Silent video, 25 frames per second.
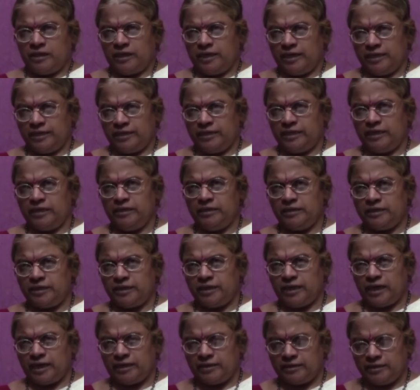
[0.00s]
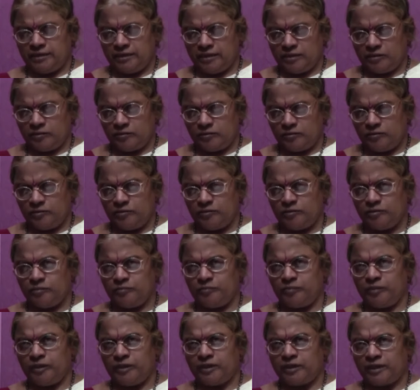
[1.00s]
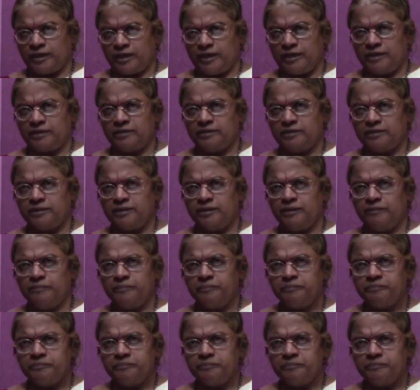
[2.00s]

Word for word: களையாய் அந்த குதுகுதுப்பை களைந்து